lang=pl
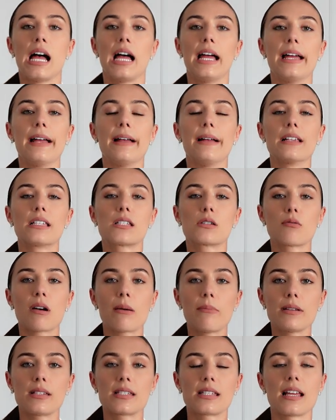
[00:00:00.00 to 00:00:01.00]
e,
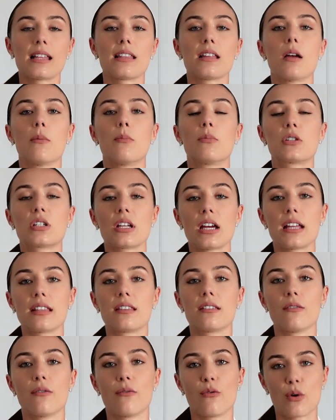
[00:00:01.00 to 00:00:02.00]
słaby sen
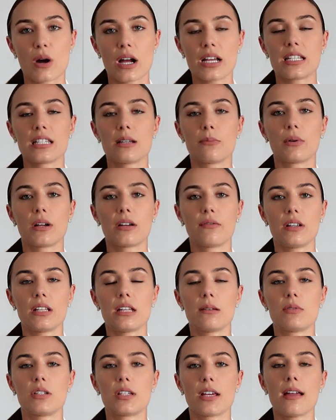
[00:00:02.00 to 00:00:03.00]
przed właśnie
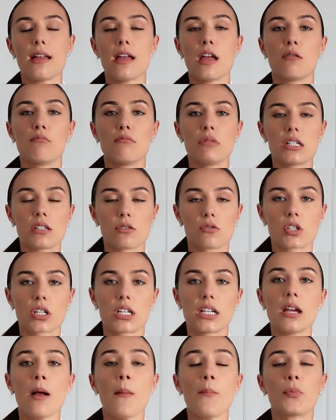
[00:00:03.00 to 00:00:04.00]
pojawieniem się
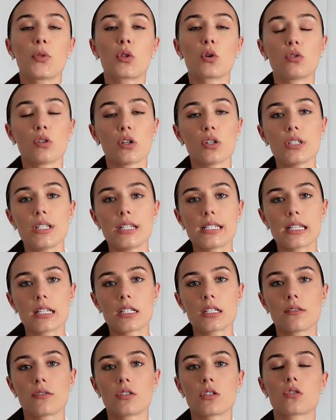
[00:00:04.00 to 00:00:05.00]
miesiączki, trudności ze
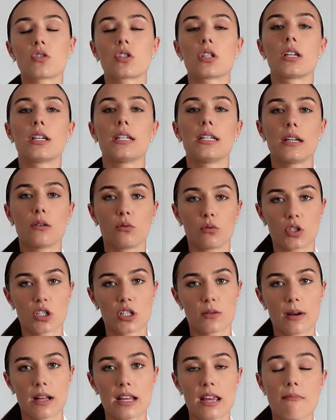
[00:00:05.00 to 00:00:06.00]
w ciąży i
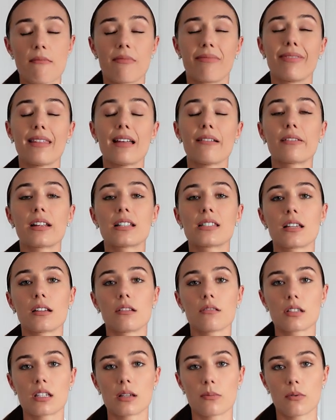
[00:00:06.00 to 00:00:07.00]
utrzymaniem,
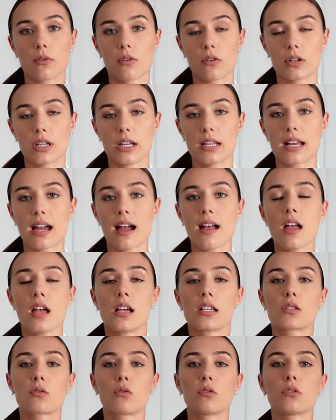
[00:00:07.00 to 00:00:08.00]
nawracające poronienia,
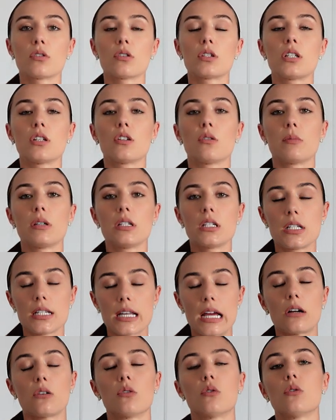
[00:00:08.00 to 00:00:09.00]
skłonności do
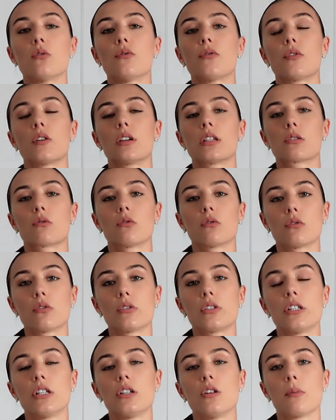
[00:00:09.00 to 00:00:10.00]
mięśniaków,
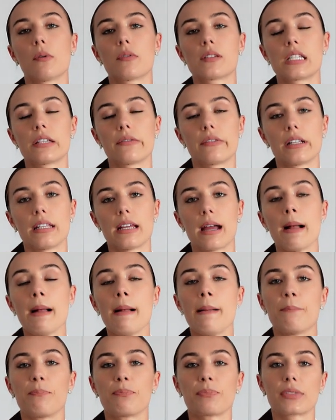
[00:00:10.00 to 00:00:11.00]
skłonności do powstawania
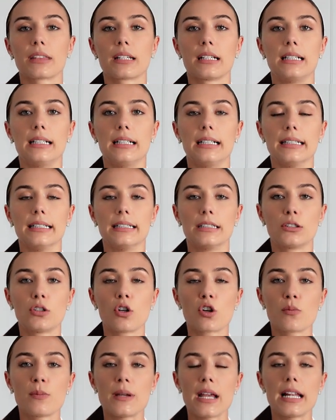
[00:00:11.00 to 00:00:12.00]
mm, e,
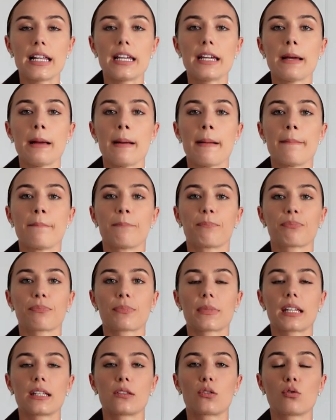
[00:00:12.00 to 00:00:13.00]
torbieli,
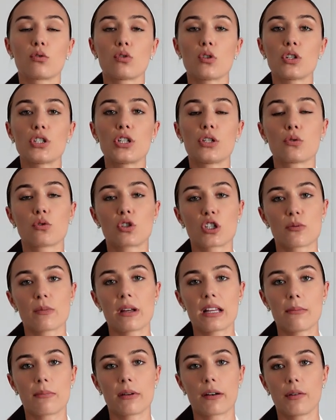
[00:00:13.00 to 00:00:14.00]
mm, trudności z
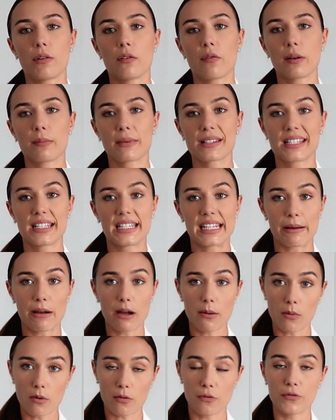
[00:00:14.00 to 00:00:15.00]
utrzymaniem prawidłowej masy
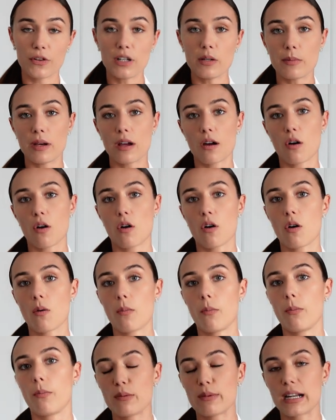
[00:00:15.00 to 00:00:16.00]
ciała, bo w filmie
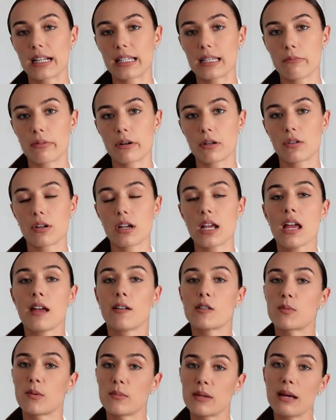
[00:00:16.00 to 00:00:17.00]
o pomiarach temperatury
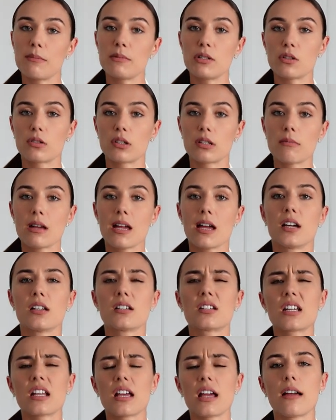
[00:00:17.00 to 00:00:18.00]
wspomniałam Ci o tym,
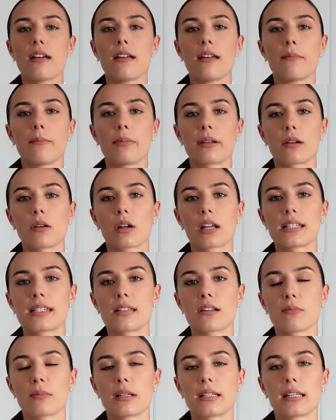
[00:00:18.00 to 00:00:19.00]
że
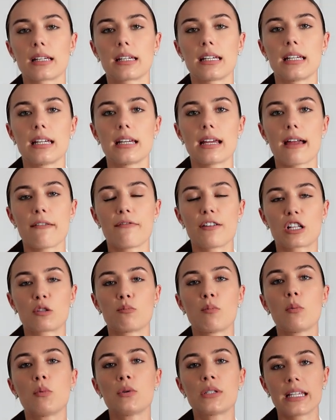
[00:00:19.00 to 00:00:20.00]
Progesteron ma taki
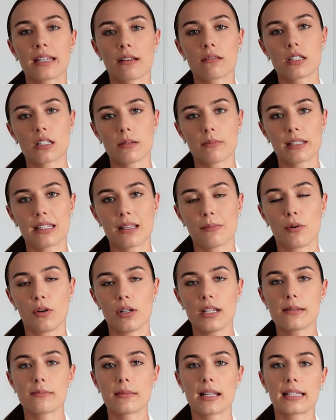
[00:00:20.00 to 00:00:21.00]
efekt pobudzający
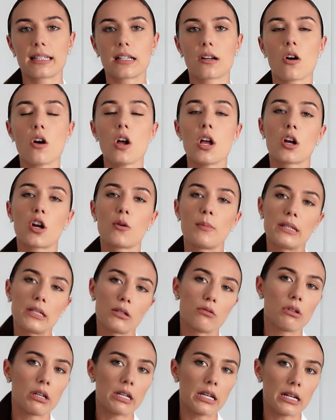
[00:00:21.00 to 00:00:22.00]
metabolizm, dlatego
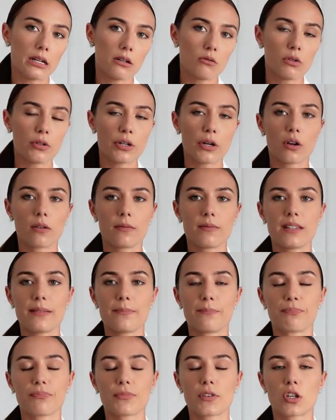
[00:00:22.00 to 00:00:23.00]
kobiety, które nie regulują
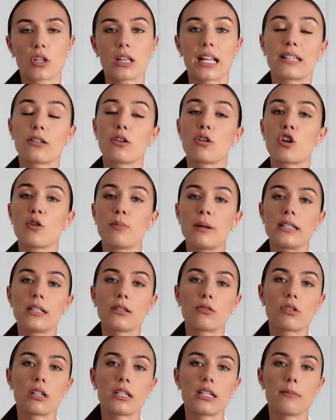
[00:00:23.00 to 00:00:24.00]
mm, Dlatego
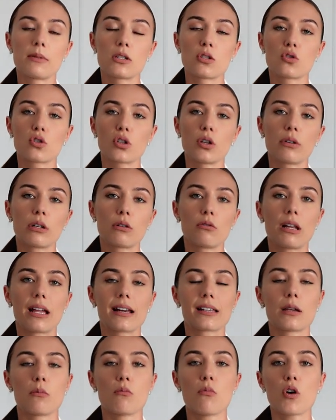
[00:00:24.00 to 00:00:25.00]
kobiety, które nie miesiączkują
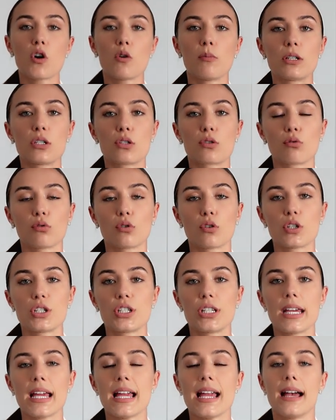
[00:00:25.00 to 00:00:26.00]
regularnie, mogą mieć
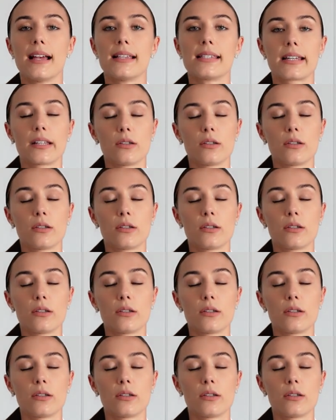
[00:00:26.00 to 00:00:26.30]
trudności z